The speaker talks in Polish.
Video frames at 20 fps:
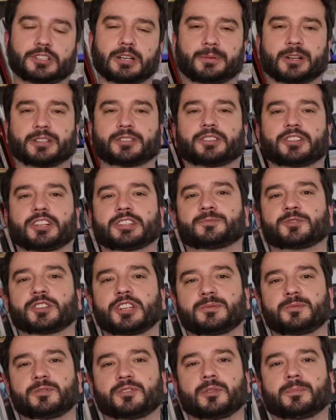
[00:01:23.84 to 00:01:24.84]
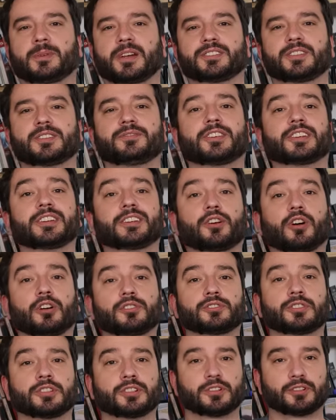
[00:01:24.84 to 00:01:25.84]
Dobra, to teraz przejdźmy do bardziej
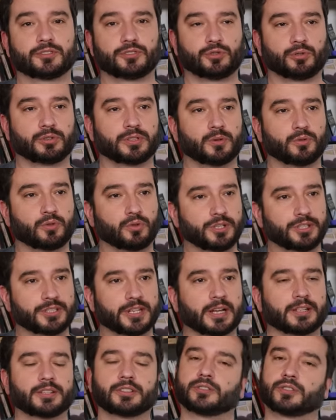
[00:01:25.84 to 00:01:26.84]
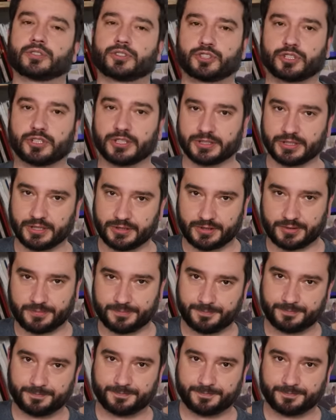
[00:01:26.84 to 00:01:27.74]
wiarygodnych źródeł kulinarnych rozstrzygnięć.